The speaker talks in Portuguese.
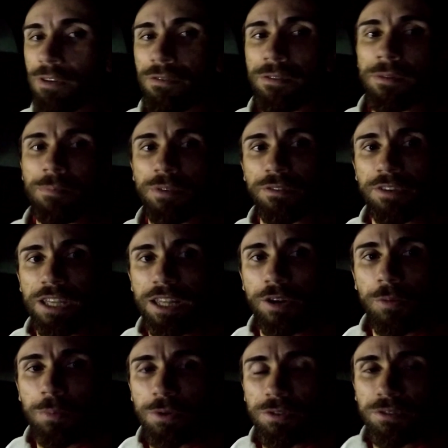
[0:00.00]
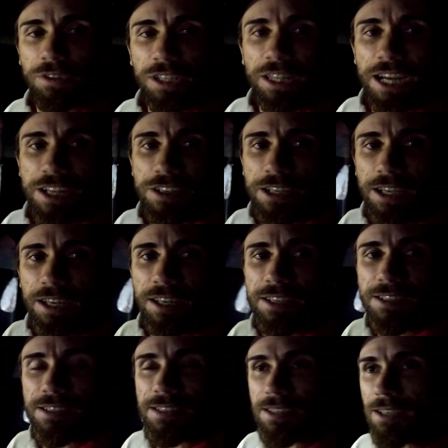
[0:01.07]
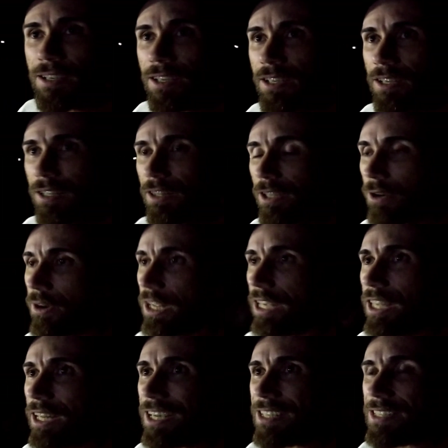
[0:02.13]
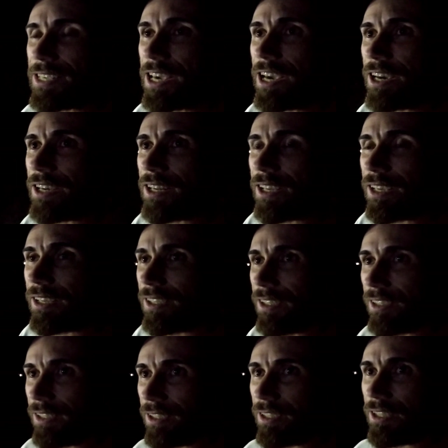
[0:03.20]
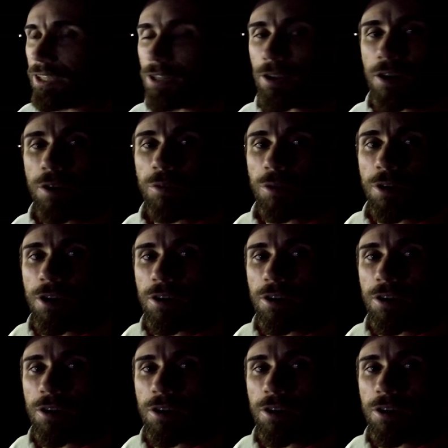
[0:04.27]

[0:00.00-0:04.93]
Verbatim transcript: aproveitar a oportunidade que eles estão aqui na serra, né? E logo,